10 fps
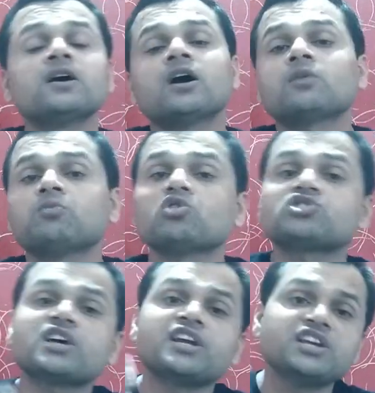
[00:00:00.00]
और
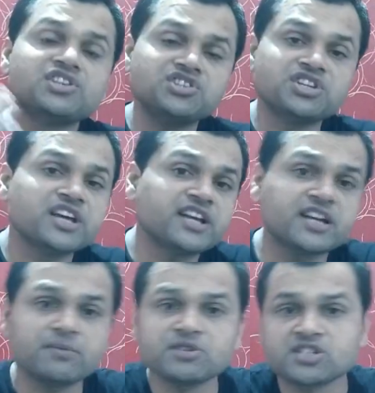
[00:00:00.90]
बहुत सारे
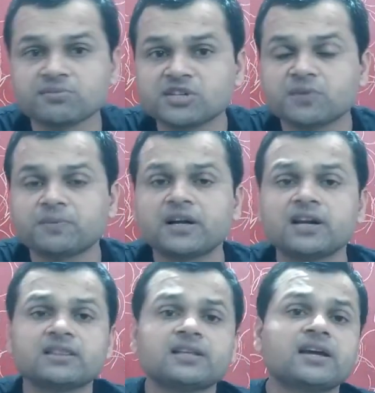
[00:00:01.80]
इंजीनियरिंग के भी सब्जेक्ट पढ़
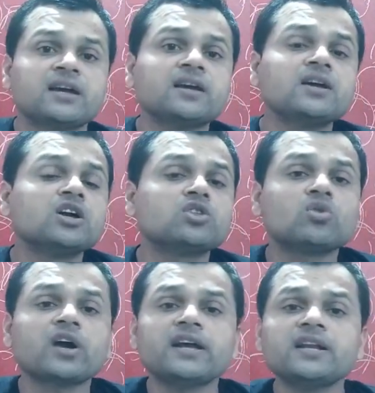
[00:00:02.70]
लेते हैं
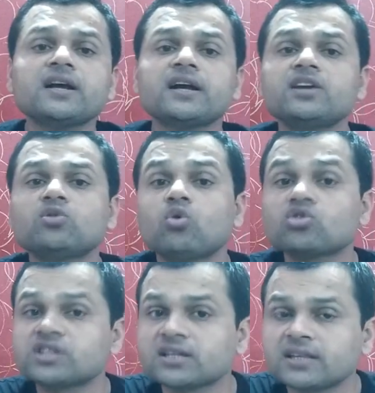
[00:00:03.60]
तो कहीं ना कहीं
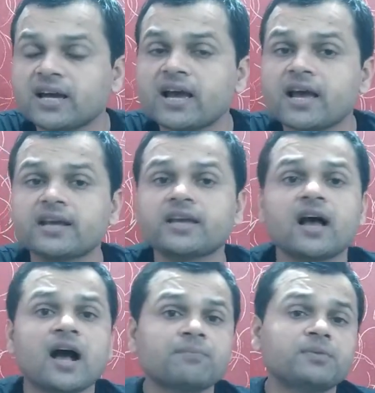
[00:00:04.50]
हो सकता है कि
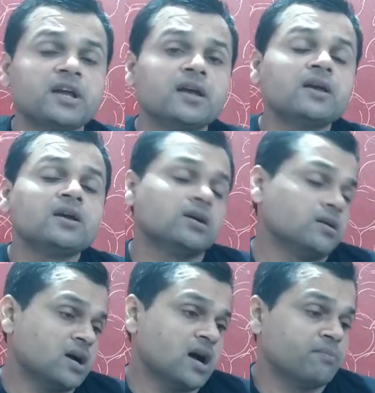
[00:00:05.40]
आपने
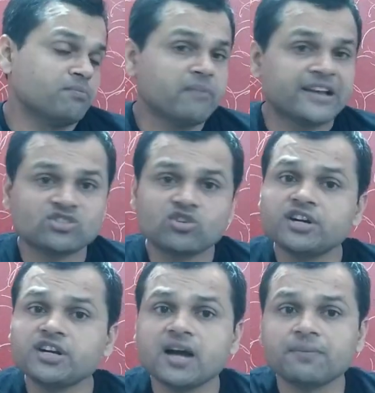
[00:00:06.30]
आप
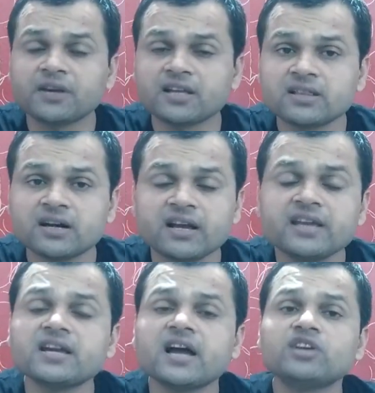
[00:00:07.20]
मैच्योरिटी आपके अंदर
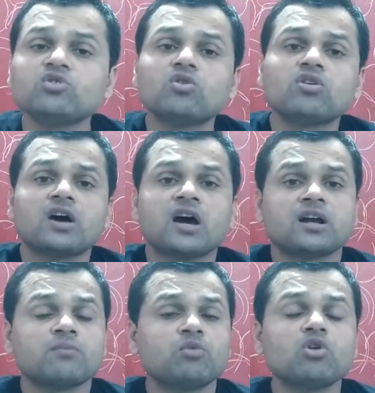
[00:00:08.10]
नहीं आई हो और
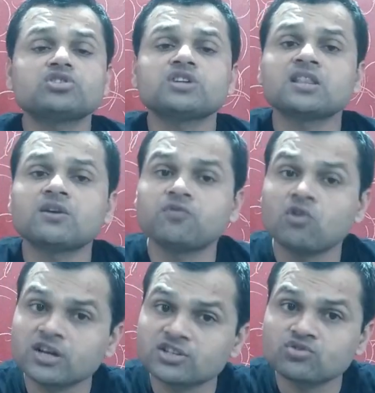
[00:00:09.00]
आप बहुत ज्यादा
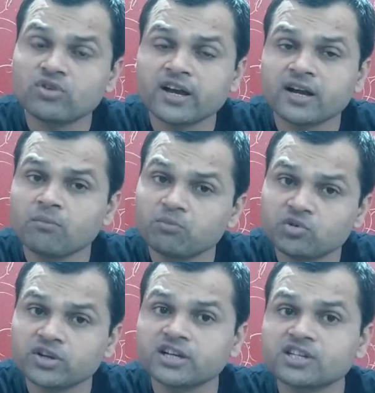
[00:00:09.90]
फोकस जो है
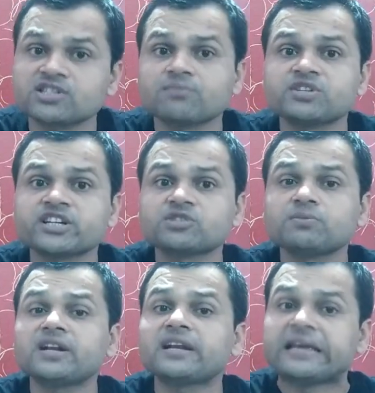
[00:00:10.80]
कंप्यूटर के सब्जेक्ट्स
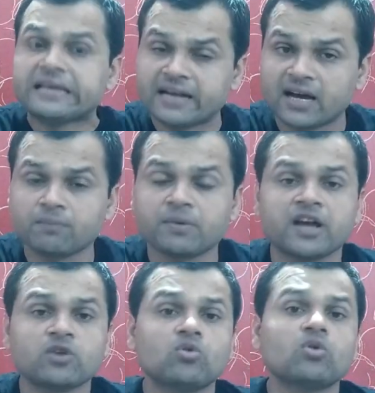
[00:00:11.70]
में नहीं कर
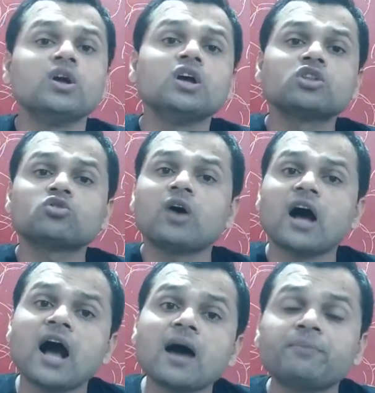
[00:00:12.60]
पाए हो तो
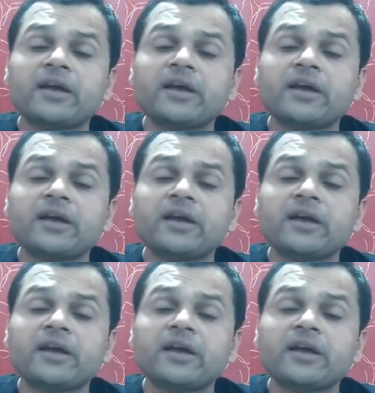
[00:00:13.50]
आप